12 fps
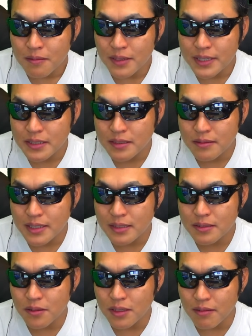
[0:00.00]

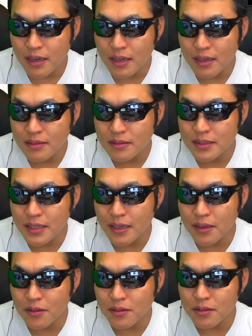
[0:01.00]
ウィッシュリストには各
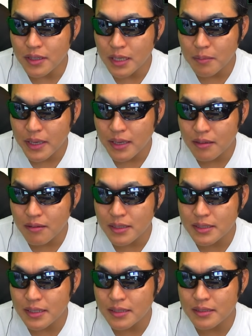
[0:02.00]
勢力2名の
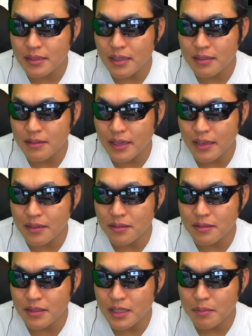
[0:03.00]

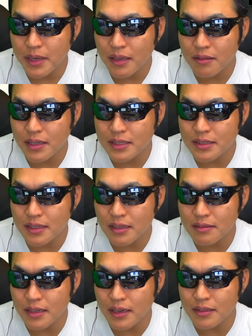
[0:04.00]
SSRAU、2名の
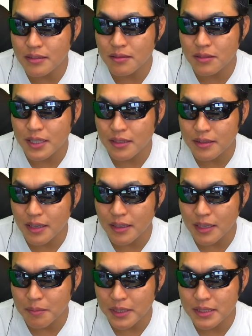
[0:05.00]
SRAU を設定
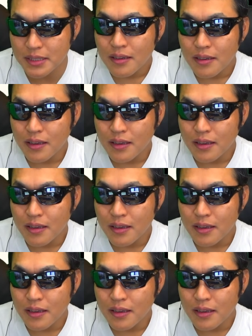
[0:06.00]
できます。